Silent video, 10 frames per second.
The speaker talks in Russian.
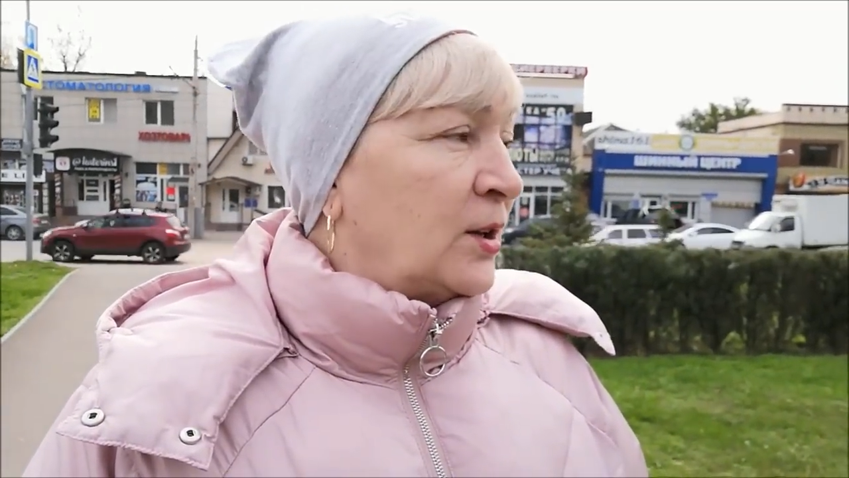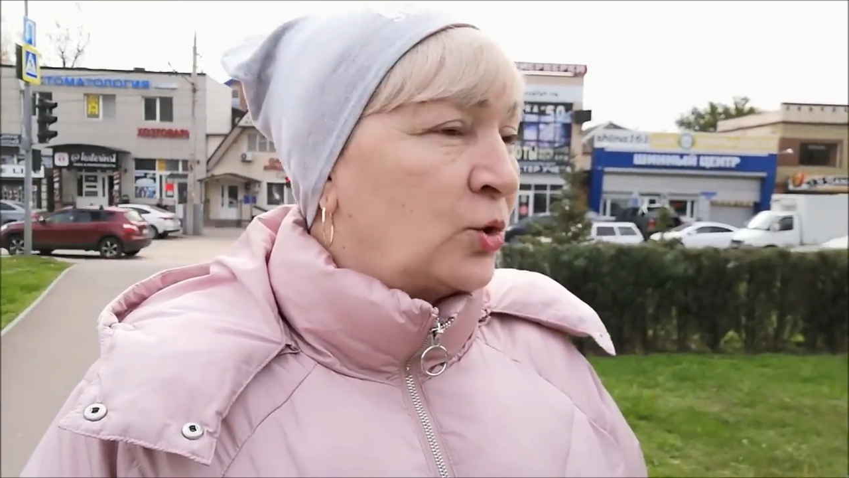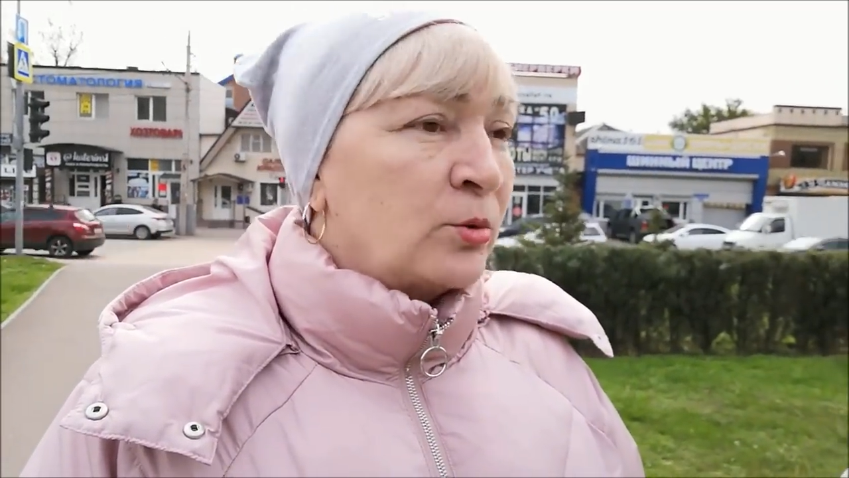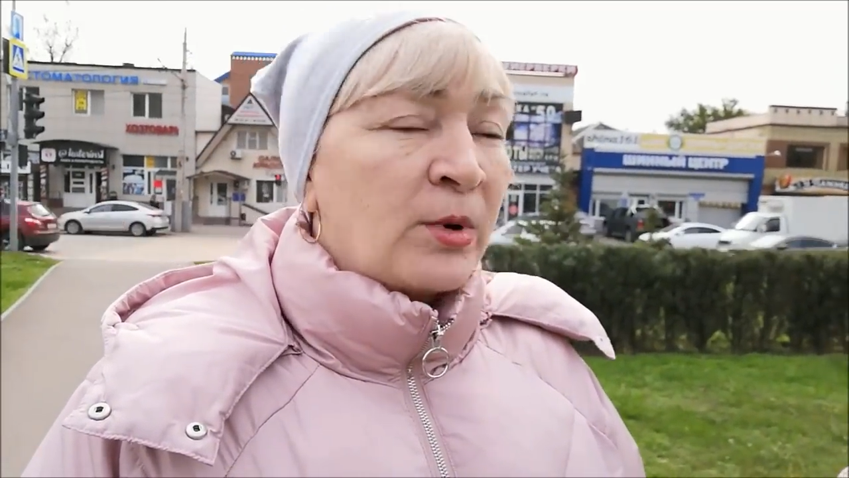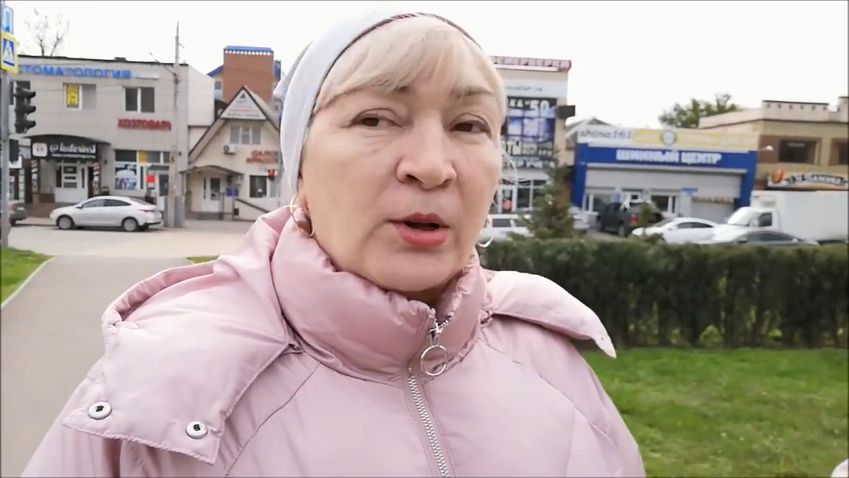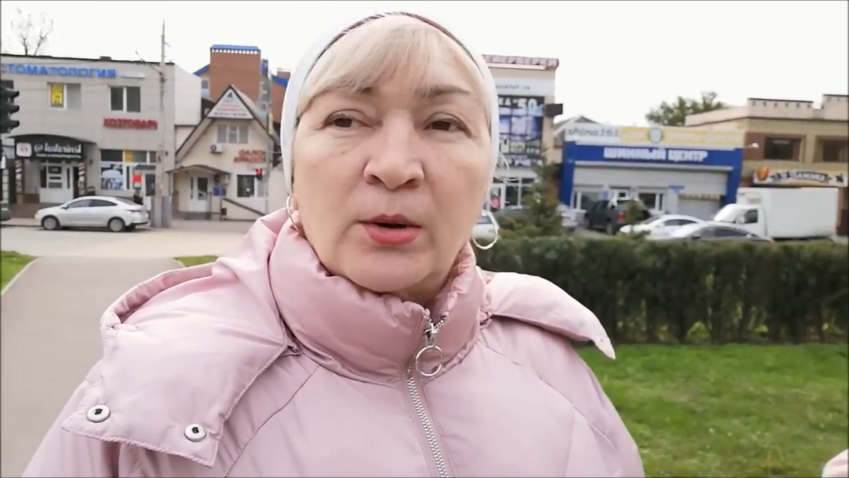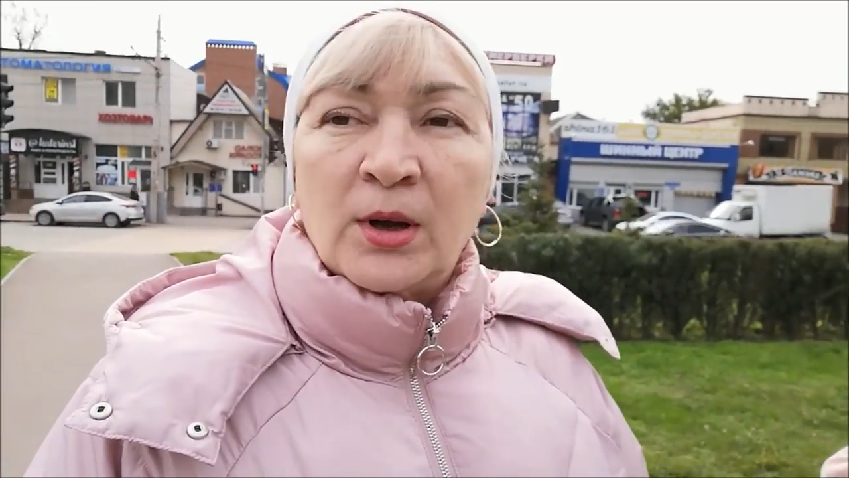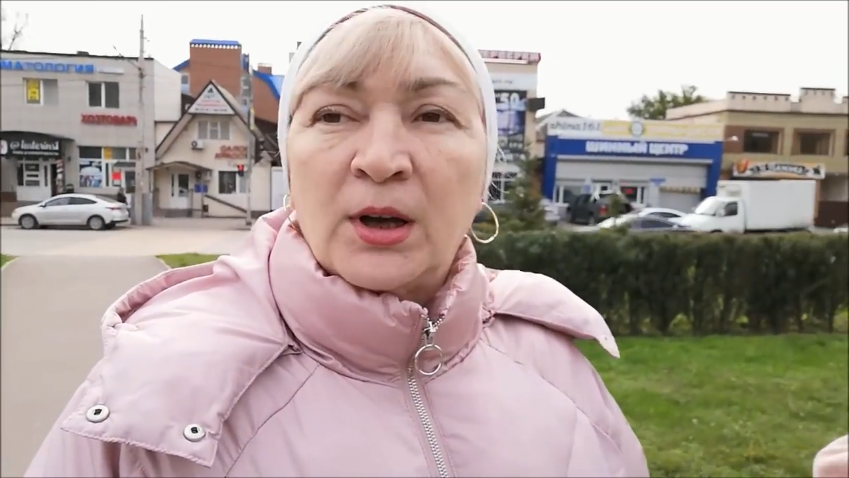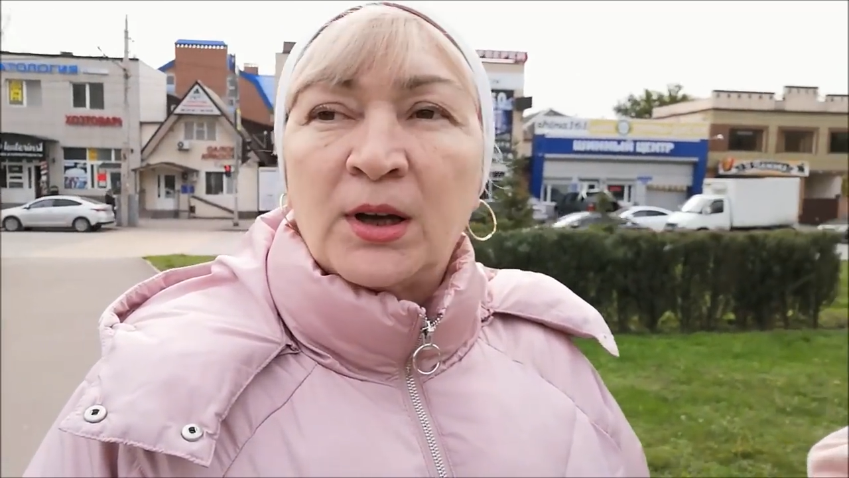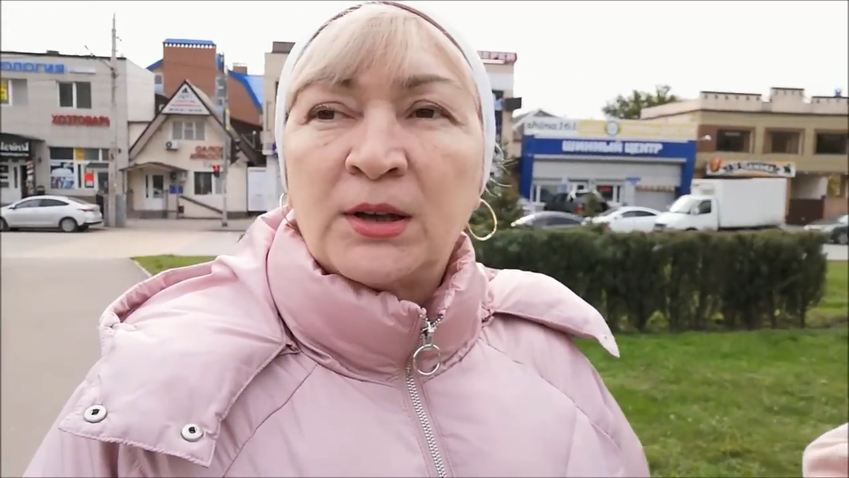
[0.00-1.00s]
и
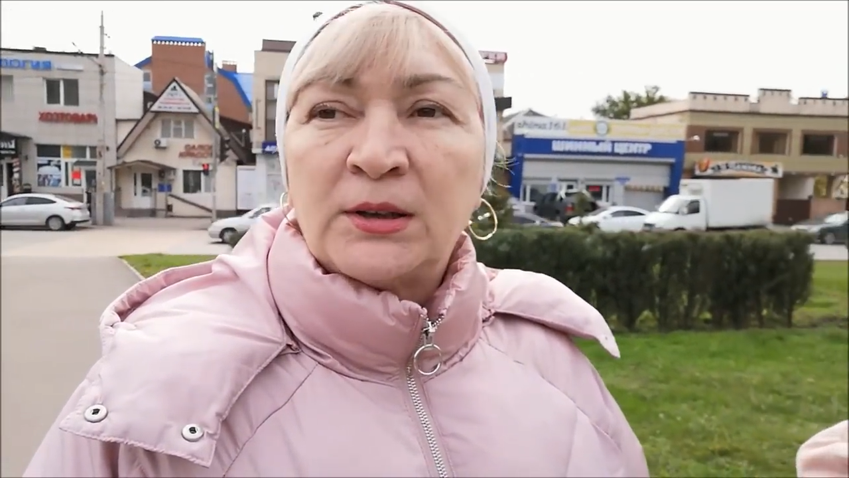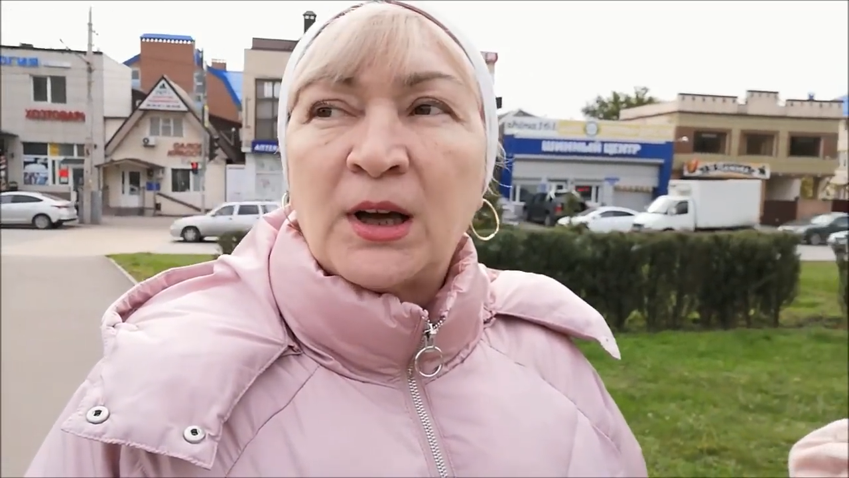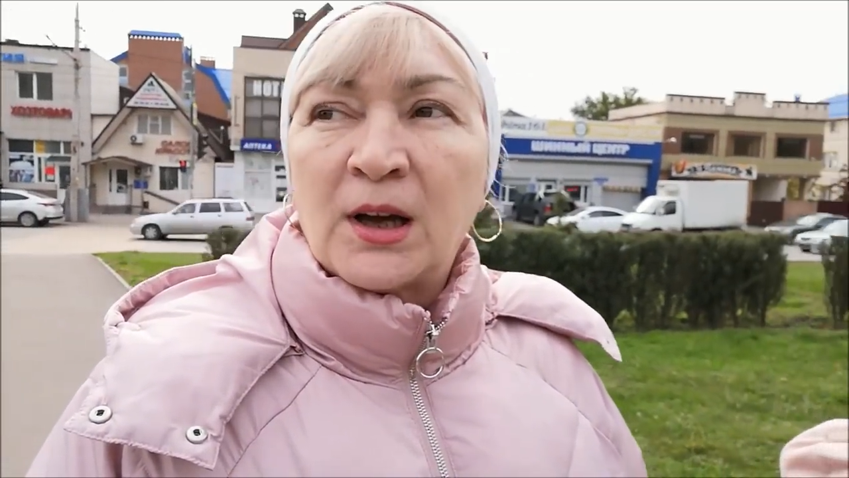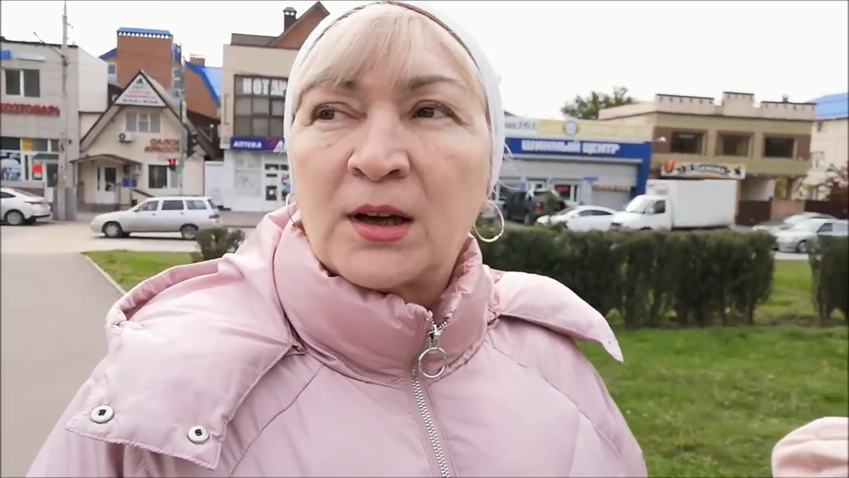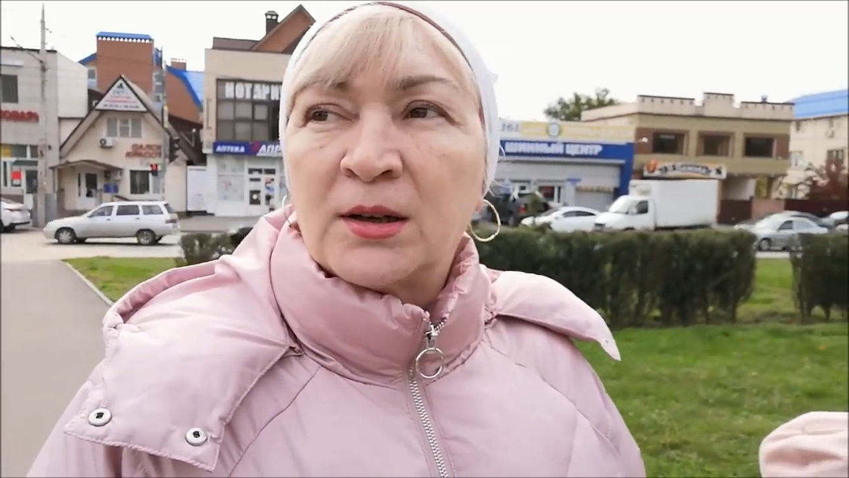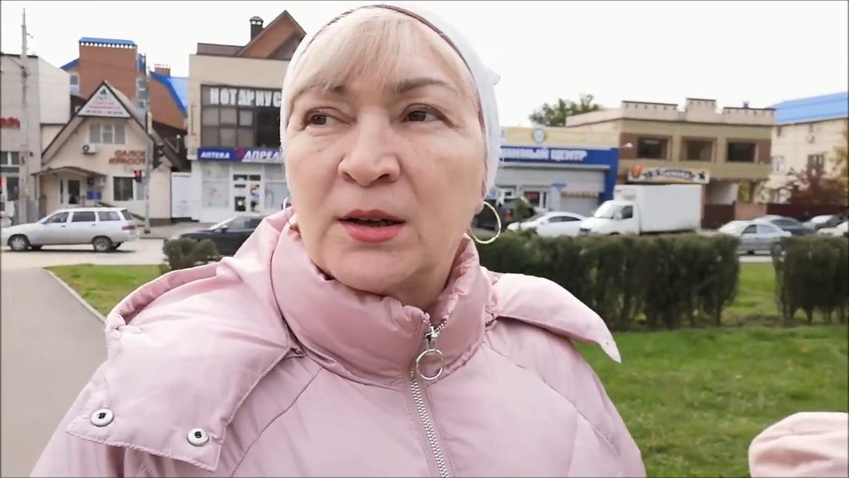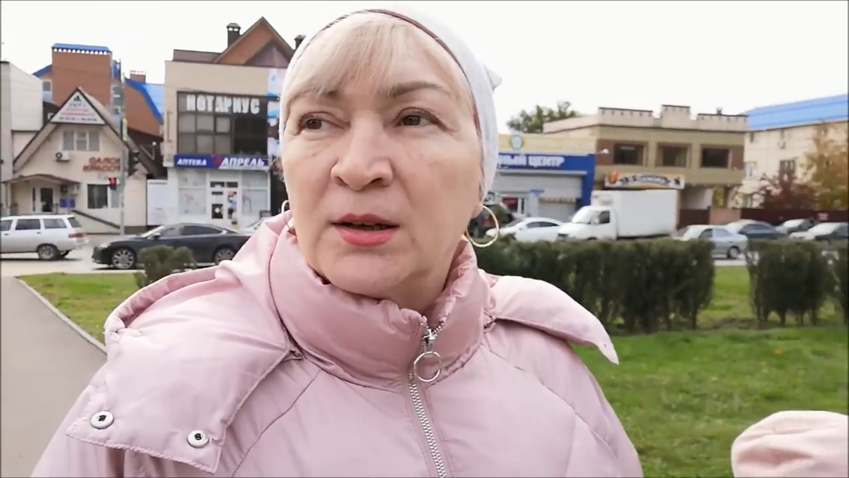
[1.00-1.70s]
думаю, так,